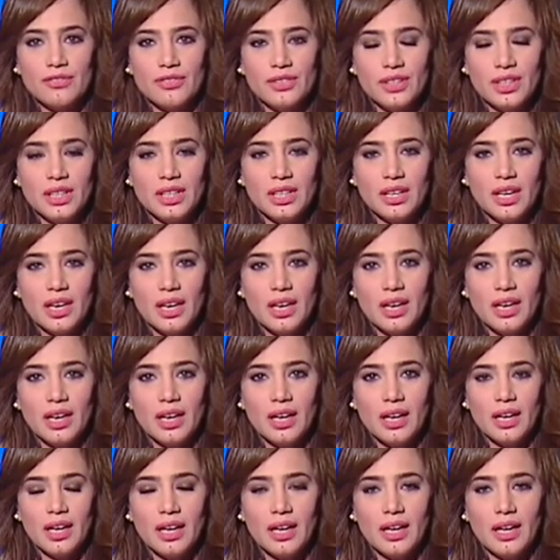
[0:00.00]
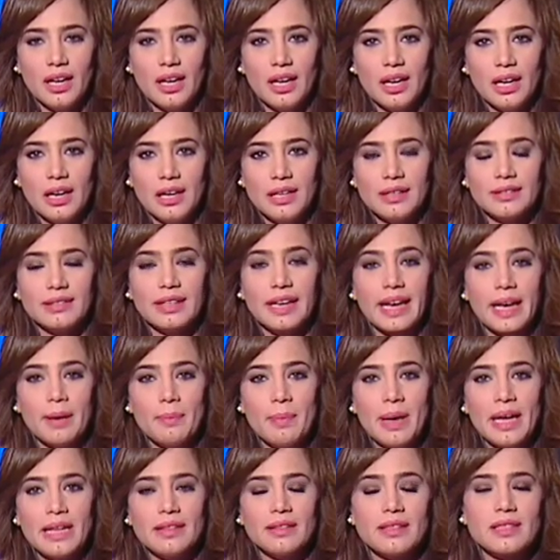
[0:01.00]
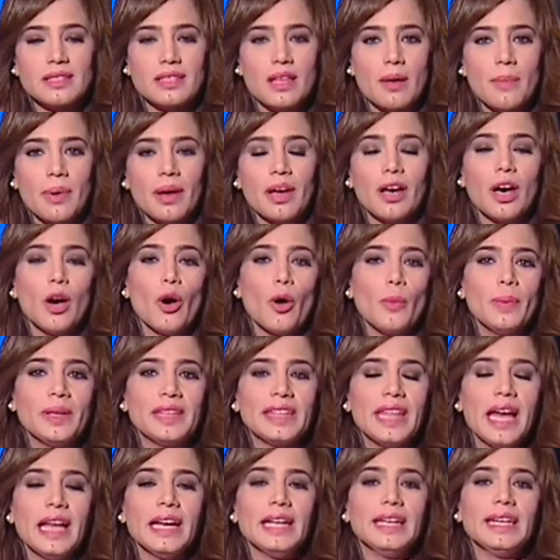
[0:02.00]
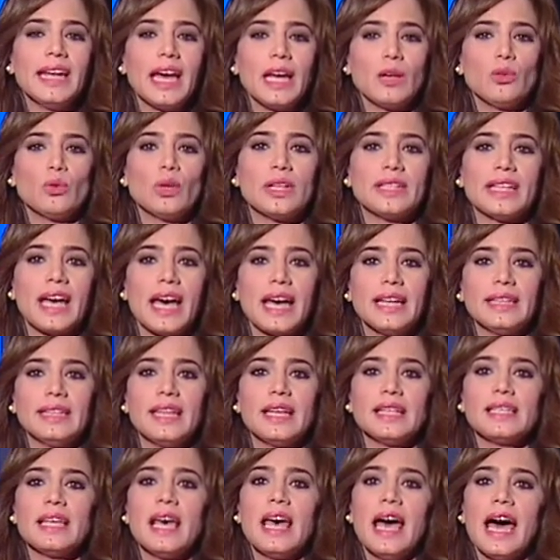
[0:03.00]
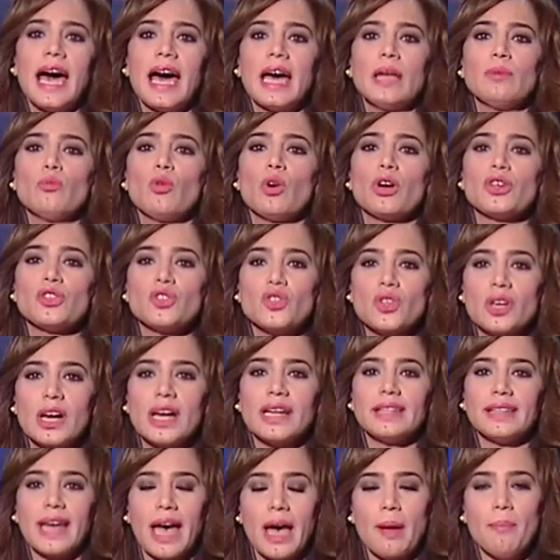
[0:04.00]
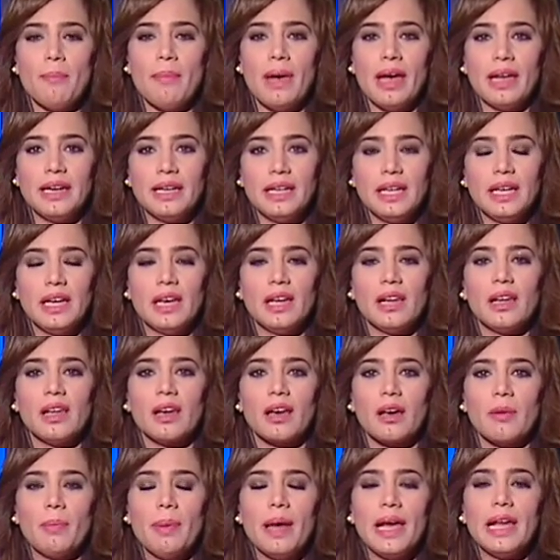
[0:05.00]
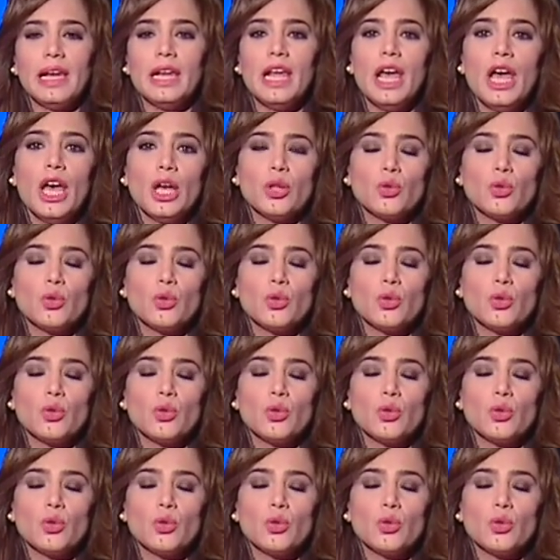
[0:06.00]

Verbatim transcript: في آه، الانتخابات السابقة وبالتالي نحن نتحدث عن مؤشرات عامة للإقبال